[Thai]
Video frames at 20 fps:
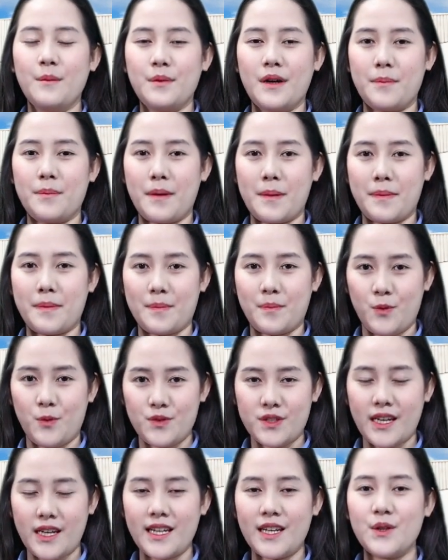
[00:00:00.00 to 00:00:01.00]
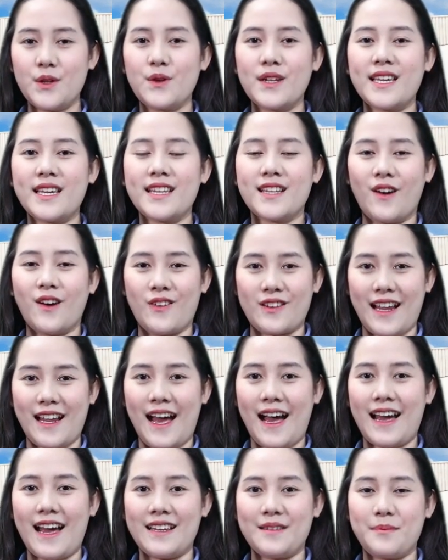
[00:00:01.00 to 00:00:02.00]
เพื่อไปปรับปรุงใช้ในธุรกิจของ
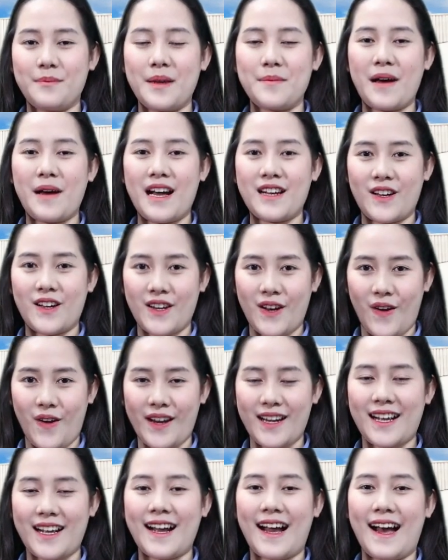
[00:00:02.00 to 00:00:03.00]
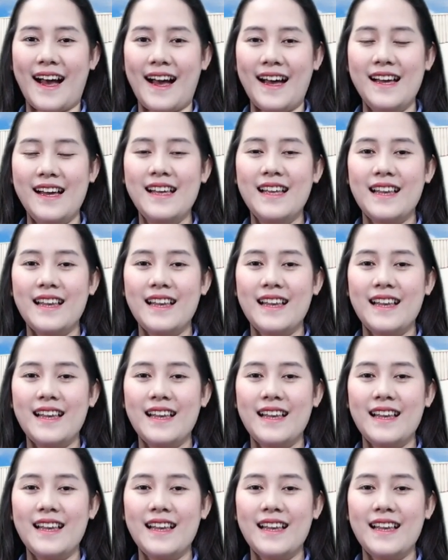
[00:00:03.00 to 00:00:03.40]
ท่านไม่มากก็น้อยนะคะ